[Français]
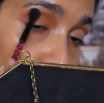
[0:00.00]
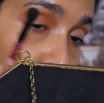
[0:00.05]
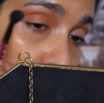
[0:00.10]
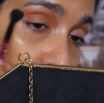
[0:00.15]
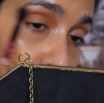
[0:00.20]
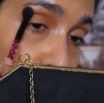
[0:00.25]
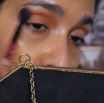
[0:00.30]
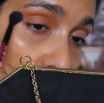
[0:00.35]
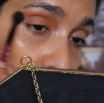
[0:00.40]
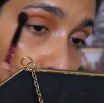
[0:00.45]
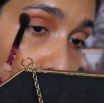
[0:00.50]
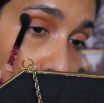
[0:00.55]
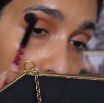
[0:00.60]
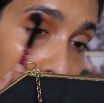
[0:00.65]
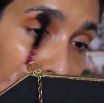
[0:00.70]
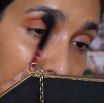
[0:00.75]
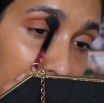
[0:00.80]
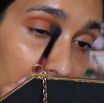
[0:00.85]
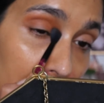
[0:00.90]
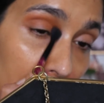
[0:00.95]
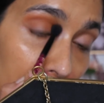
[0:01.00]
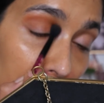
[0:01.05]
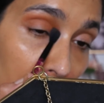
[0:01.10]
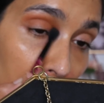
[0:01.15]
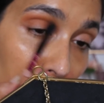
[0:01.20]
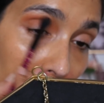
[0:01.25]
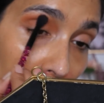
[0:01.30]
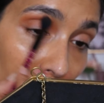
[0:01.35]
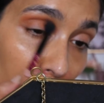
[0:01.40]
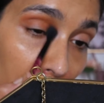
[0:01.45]
que euh, Anastasia
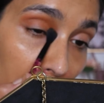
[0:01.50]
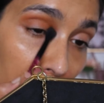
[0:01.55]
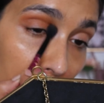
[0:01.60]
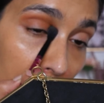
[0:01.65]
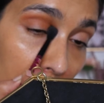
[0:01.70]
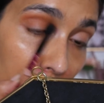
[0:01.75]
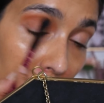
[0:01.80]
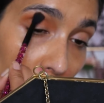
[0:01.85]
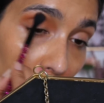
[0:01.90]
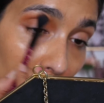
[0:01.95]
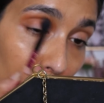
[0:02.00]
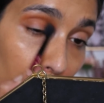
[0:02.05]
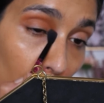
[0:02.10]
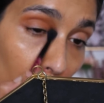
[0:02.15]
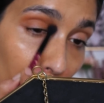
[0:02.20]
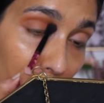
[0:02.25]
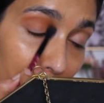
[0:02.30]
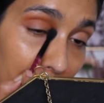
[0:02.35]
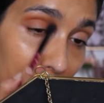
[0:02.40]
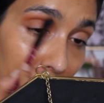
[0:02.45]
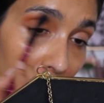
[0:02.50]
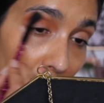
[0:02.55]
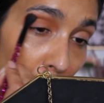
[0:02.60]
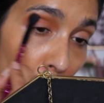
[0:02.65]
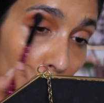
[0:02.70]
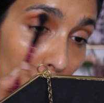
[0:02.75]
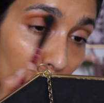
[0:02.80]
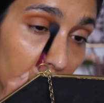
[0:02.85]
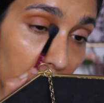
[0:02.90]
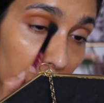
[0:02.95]
Beverly Hills, pour moi, c'est un
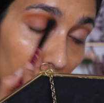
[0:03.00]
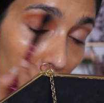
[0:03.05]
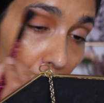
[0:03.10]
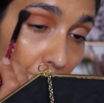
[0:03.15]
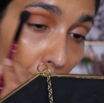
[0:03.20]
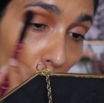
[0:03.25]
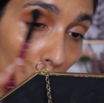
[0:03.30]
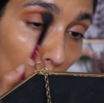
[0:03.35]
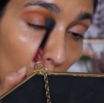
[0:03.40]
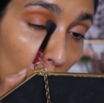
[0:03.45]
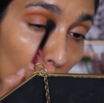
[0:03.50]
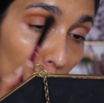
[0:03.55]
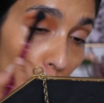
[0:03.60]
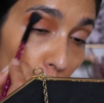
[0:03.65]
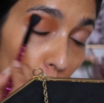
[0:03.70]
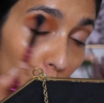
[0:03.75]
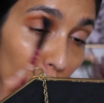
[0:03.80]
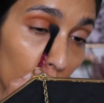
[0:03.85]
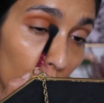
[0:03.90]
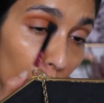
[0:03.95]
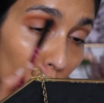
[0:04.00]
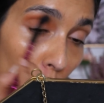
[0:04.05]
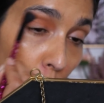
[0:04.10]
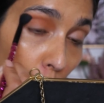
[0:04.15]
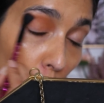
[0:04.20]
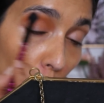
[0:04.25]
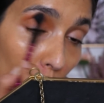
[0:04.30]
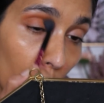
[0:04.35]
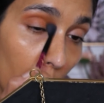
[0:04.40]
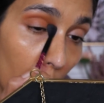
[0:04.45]
must. Hein. Donc euh,
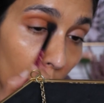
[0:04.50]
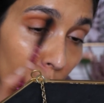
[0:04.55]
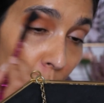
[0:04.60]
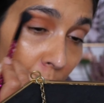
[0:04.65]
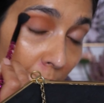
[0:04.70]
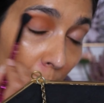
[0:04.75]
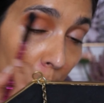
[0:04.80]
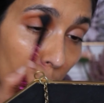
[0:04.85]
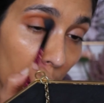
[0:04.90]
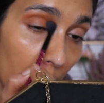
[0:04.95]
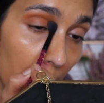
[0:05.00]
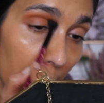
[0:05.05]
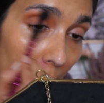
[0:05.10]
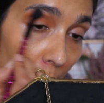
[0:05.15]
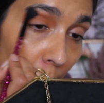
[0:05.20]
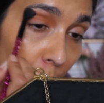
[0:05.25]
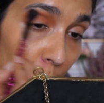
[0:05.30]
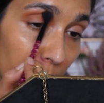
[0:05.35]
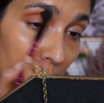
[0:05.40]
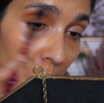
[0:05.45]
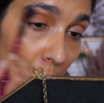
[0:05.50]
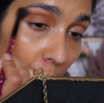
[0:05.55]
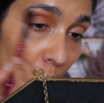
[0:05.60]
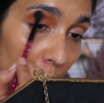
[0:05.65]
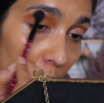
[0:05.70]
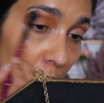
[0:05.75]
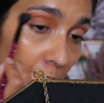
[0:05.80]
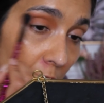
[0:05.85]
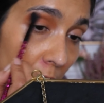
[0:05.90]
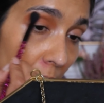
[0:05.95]
bon, je ben, je vous apprends rien en vous disant
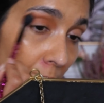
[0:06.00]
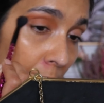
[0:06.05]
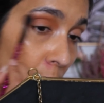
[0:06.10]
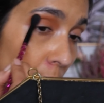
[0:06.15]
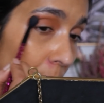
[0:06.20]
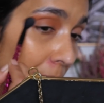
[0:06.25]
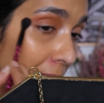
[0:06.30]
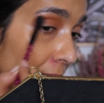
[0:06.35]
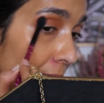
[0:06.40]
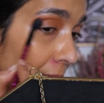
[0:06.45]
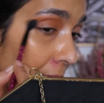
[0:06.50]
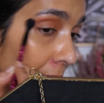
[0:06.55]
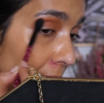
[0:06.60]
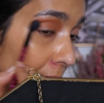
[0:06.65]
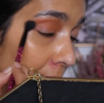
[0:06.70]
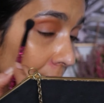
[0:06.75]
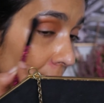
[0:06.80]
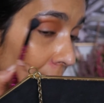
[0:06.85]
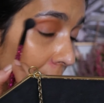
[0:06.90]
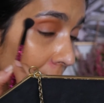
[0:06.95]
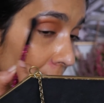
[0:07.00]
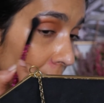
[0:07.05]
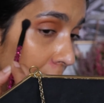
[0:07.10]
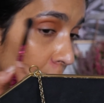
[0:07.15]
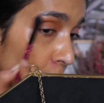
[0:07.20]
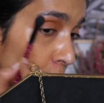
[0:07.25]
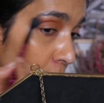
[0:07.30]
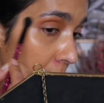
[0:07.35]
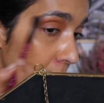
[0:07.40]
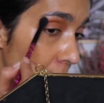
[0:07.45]
que déjà ce matelas là il est très très
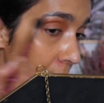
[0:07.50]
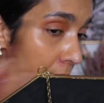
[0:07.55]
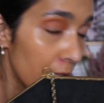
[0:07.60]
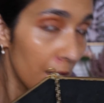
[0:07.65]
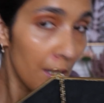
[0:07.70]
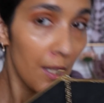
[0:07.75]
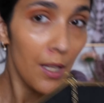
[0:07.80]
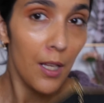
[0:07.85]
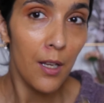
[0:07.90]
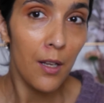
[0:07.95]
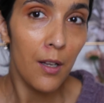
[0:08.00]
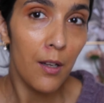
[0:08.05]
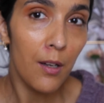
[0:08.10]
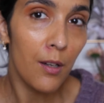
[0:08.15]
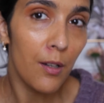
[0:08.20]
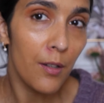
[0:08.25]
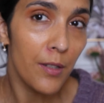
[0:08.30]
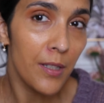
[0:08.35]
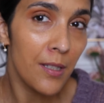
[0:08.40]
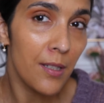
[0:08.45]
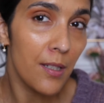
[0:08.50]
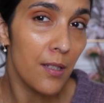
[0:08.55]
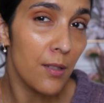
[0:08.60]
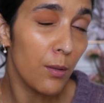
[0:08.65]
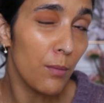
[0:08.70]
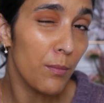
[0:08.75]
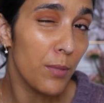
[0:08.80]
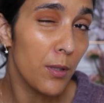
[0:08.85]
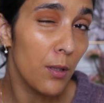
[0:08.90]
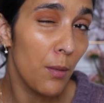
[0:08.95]
joli. Euh, il
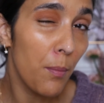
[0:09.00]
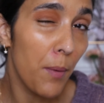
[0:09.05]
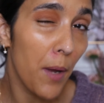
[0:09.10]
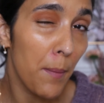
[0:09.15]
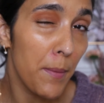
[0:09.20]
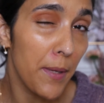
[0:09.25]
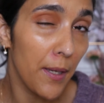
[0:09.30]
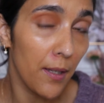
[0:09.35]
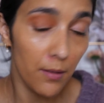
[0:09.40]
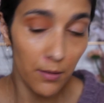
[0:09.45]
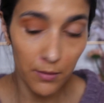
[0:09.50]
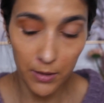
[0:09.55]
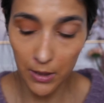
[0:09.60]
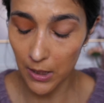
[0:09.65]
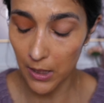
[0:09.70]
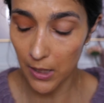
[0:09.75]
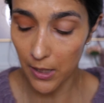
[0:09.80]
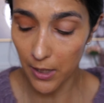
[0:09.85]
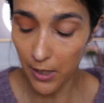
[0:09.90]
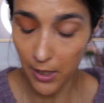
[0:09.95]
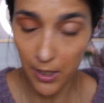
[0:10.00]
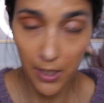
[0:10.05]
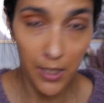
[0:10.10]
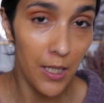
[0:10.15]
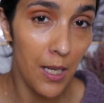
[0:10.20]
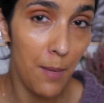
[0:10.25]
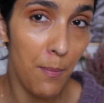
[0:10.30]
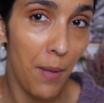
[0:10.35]
s'estompe super bien, il, est